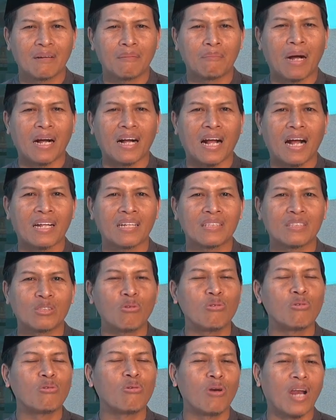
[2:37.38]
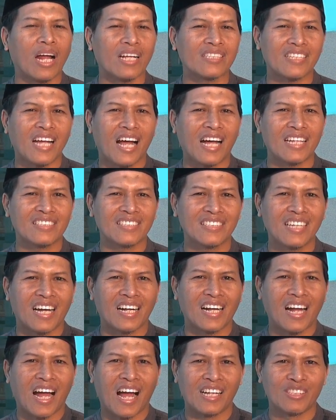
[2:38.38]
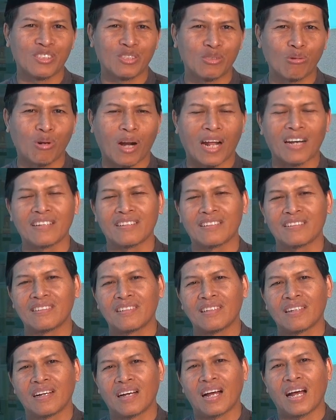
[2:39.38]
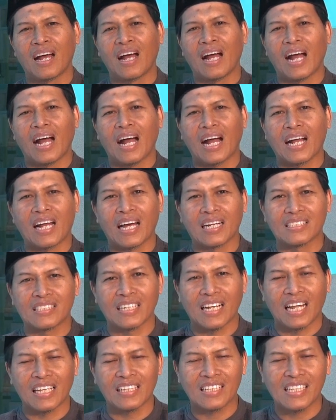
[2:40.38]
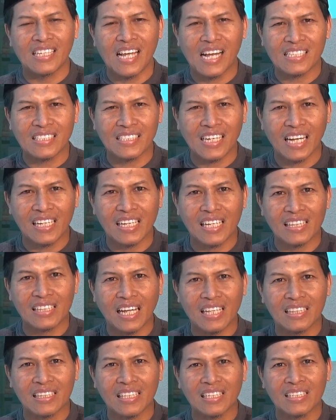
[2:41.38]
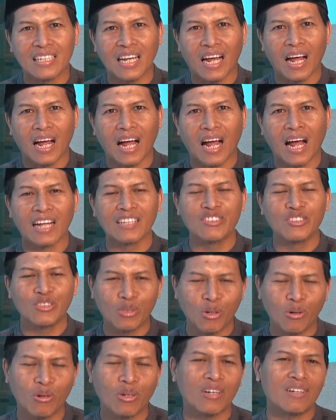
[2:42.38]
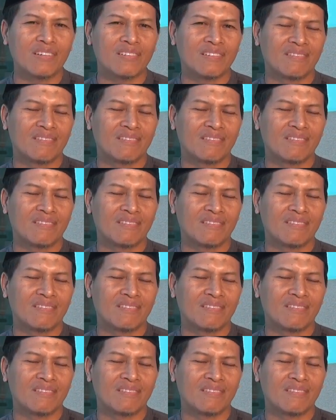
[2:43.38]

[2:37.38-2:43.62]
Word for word: maka tunggulah saatnya kehancuran. Agar senantiasa kita tidak hancur,